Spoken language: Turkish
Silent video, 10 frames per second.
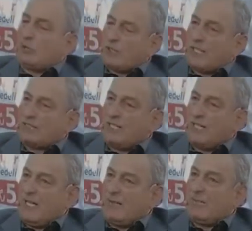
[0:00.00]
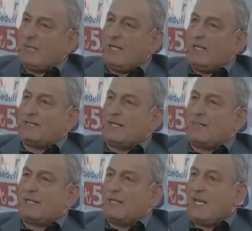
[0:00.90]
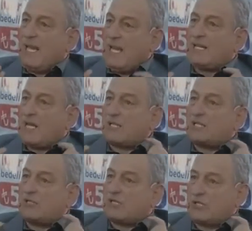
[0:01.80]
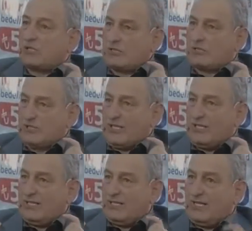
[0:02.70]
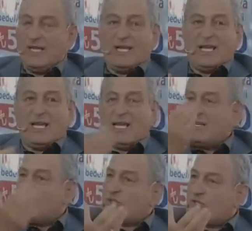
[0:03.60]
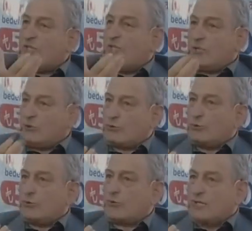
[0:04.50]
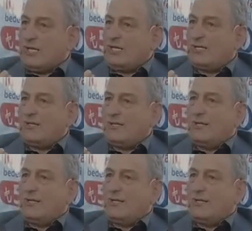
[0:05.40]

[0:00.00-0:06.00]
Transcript: Dolayısıyla demek ki eğer akıl çalışırsa, eğer insanlar düşünürse